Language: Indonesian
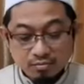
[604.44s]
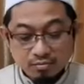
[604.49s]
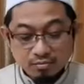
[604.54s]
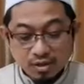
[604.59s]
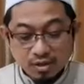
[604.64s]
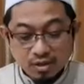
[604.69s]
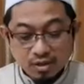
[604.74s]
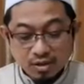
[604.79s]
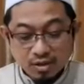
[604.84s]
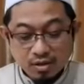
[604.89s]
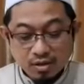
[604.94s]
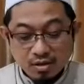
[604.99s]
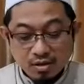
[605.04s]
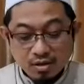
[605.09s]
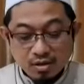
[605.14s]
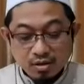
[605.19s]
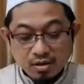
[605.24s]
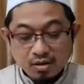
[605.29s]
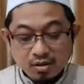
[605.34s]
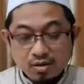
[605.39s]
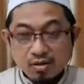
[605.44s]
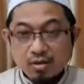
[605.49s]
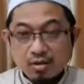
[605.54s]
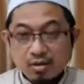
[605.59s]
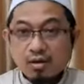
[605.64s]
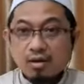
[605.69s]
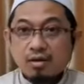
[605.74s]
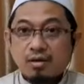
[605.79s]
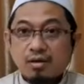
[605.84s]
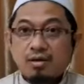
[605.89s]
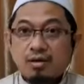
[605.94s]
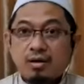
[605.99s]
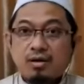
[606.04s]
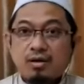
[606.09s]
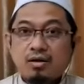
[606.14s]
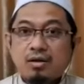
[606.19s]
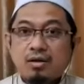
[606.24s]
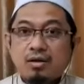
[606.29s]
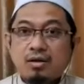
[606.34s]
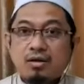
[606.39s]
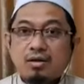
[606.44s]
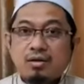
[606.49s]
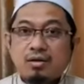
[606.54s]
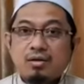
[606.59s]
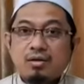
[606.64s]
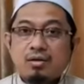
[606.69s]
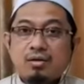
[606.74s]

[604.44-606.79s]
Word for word: Ya. Ya, dan eh,